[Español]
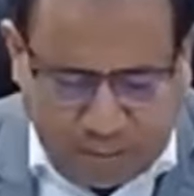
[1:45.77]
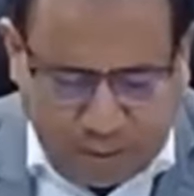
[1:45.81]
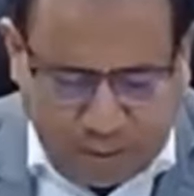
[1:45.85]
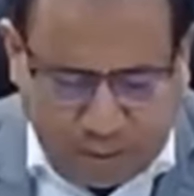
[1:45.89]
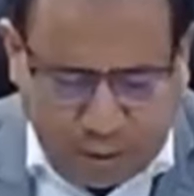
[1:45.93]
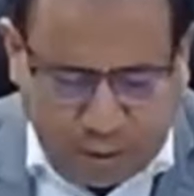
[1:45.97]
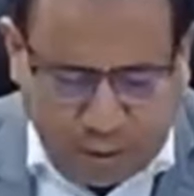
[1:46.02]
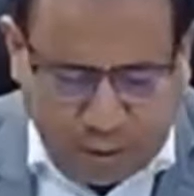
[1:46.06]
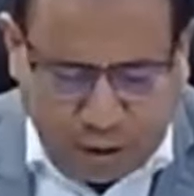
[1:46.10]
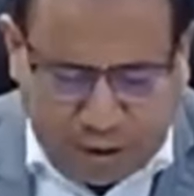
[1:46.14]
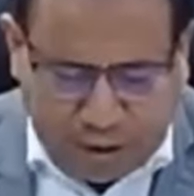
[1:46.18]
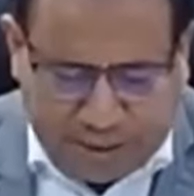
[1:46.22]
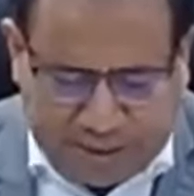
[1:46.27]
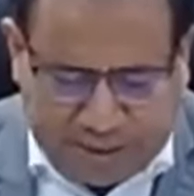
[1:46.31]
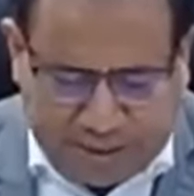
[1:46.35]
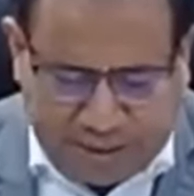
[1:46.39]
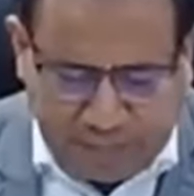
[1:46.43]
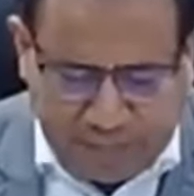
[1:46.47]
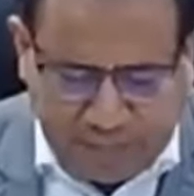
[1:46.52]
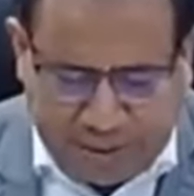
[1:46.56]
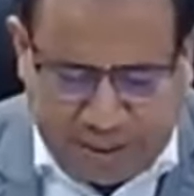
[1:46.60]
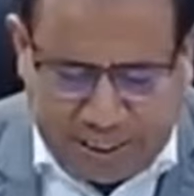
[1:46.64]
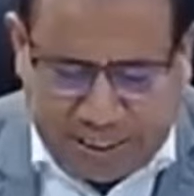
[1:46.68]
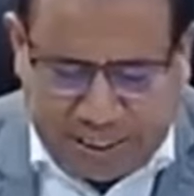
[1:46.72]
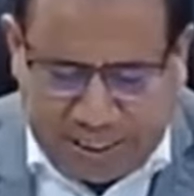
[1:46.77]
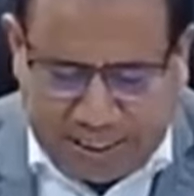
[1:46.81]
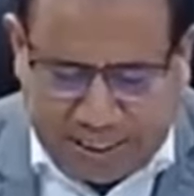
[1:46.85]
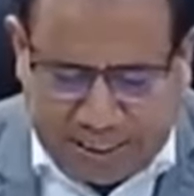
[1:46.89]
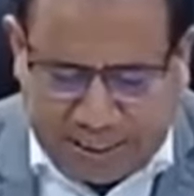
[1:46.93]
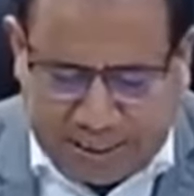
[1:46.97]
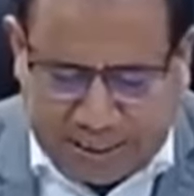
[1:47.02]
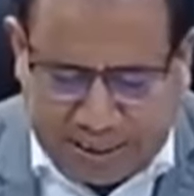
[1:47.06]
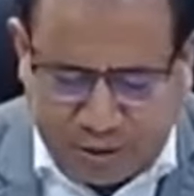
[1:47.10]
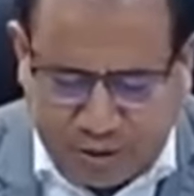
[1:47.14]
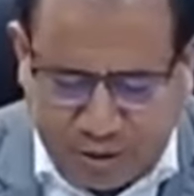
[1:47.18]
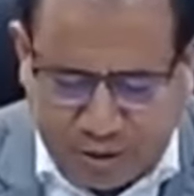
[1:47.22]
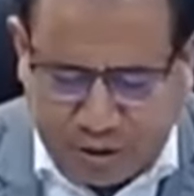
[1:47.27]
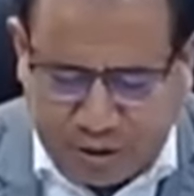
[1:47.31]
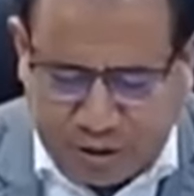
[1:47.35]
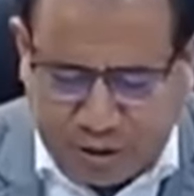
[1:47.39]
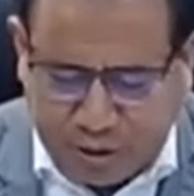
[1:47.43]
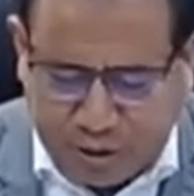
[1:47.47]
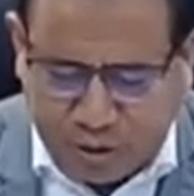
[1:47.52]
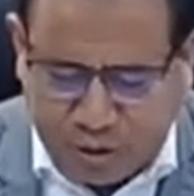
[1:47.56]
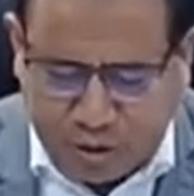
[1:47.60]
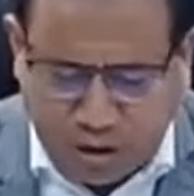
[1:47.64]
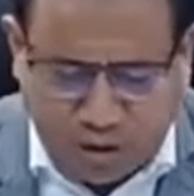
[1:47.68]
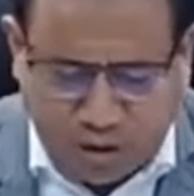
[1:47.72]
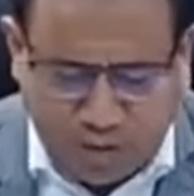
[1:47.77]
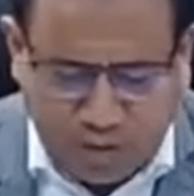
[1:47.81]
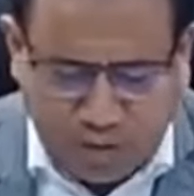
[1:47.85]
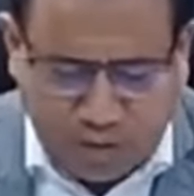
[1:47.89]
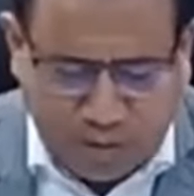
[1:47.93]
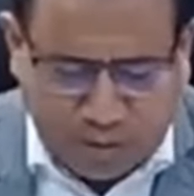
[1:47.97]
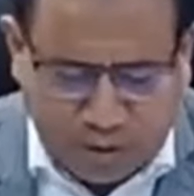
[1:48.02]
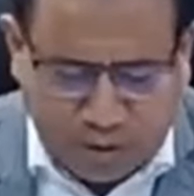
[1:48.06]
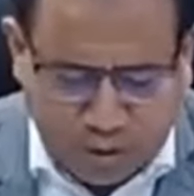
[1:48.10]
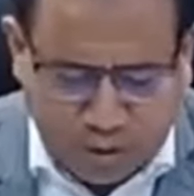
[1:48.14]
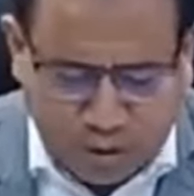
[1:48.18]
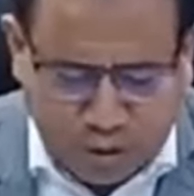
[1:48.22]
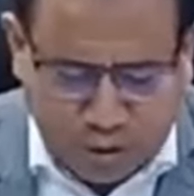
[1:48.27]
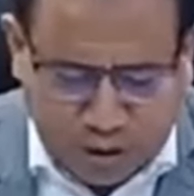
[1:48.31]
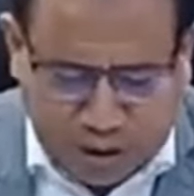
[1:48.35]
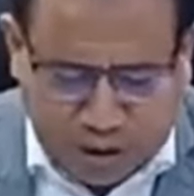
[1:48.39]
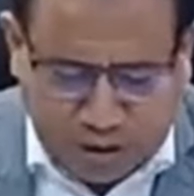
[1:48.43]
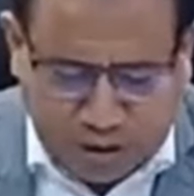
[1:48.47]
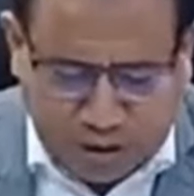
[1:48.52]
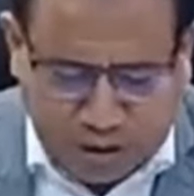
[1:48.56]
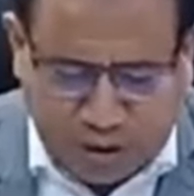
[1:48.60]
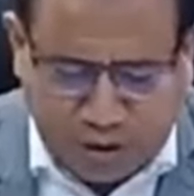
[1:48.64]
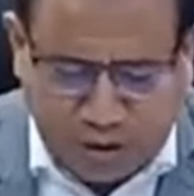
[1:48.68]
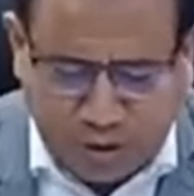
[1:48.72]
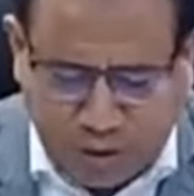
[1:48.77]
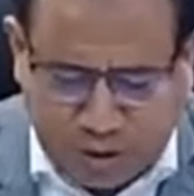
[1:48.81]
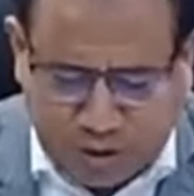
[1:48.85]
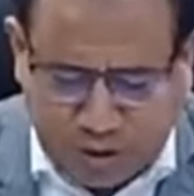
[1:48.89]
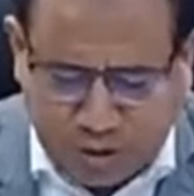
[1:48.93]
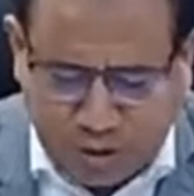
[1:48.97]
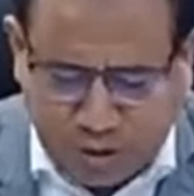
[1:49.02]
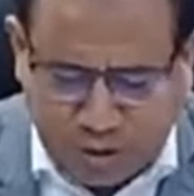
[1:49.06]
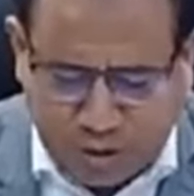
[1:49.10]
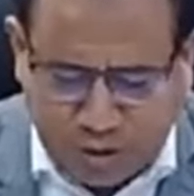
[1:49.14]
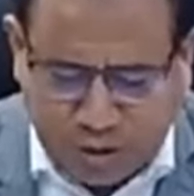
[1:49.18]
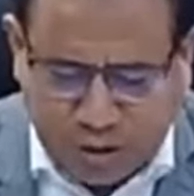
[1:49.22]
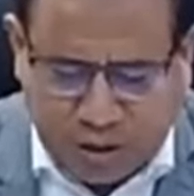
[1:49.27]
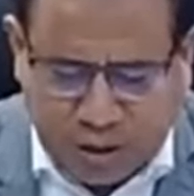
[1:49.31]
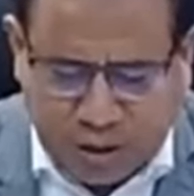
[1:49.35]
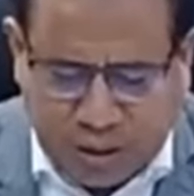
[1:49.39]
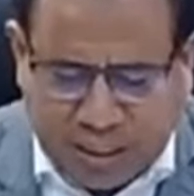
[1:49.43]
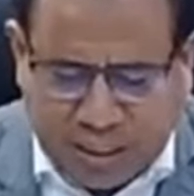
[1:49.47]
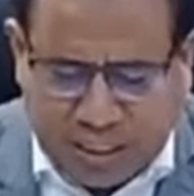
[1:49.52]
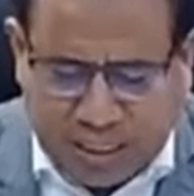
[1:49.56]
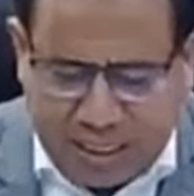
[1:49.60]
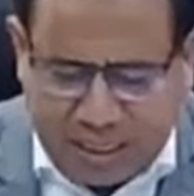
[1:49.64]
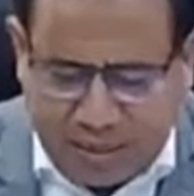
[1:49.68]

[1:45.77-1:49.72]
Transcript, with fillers: El profesor que se desempeña en la ley de gestión institucional, formación docente, innovación